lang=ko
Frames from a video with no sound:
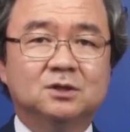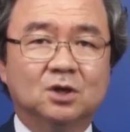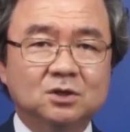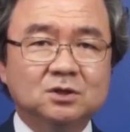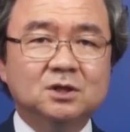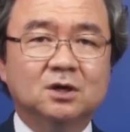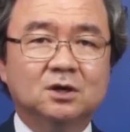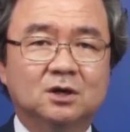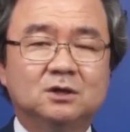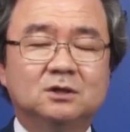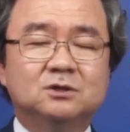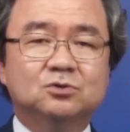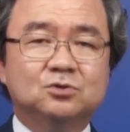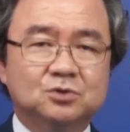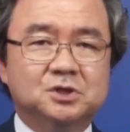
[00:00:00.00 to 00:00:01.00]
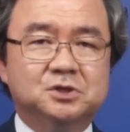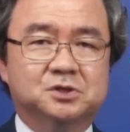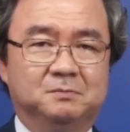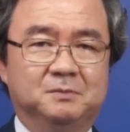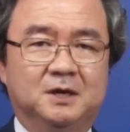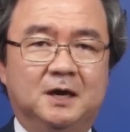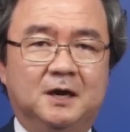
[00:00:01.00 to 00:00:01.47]
능력을
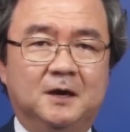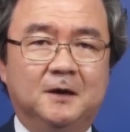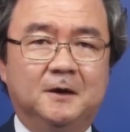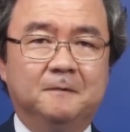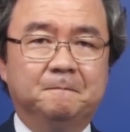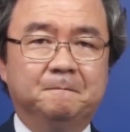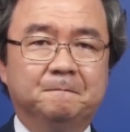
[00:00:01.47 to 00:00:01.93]
주셨습니다.